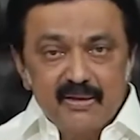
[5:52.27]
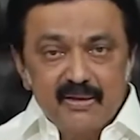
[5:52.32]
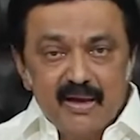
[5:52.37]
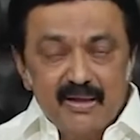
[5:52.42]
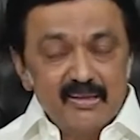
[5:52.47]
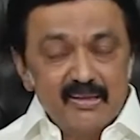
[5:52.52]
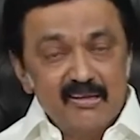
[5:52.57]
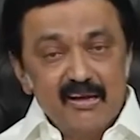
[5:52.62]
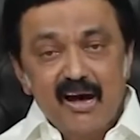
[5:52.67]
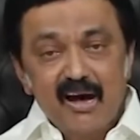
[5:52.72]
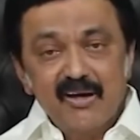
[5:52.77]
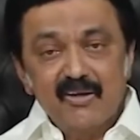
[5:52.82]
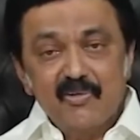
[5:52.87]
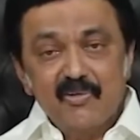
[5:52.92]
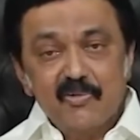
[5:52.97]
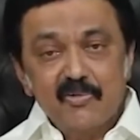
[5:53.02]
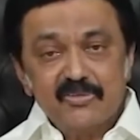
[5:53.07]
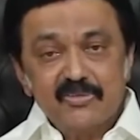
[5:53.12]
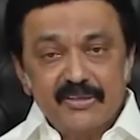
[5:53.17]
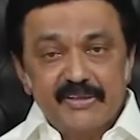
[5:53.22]
அதில்
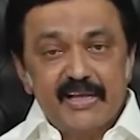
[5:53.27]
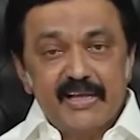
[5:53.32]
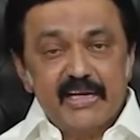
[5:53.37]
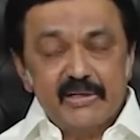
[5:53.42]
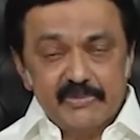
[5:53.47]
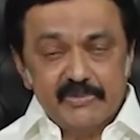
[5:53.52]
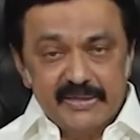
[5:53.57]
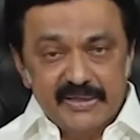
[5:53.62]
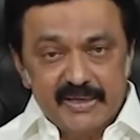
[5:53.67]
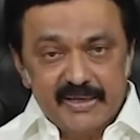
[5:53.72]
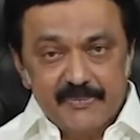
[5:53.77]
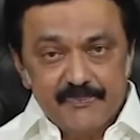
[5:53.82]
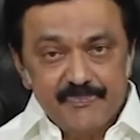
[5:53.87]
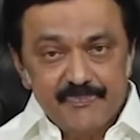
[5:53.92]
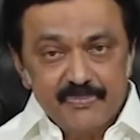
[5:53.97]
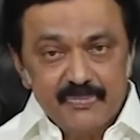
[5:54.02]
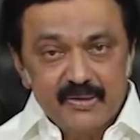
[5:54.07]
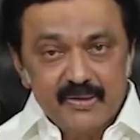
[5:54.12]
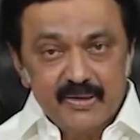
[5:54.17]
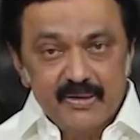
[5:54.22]
யாருக்கும் சந்தேகம் வேண்டாம்
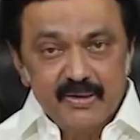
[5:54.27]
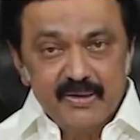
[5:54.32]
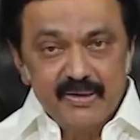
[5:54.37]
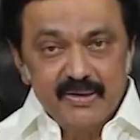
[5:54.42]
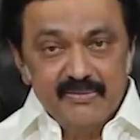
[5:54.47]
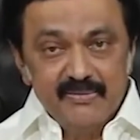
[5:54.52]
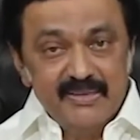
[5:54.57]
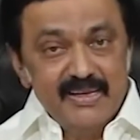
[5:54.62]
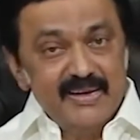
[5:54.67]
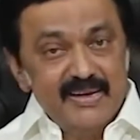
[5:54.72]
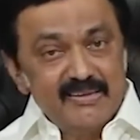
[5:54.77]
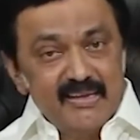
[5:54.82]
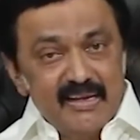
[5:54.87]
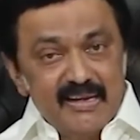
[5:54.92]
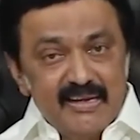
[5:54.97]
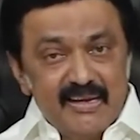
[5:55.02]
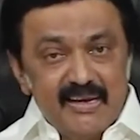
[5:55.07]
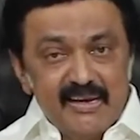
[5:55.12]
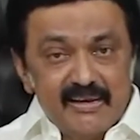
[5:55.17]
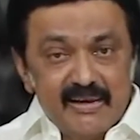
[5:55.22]
தேர்தல்
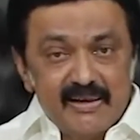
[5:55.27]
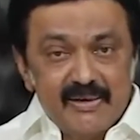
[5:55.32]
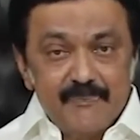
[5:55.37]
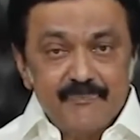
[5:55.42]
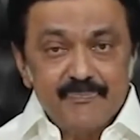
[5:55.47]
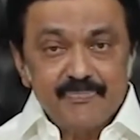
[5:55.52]
அறிக்கையை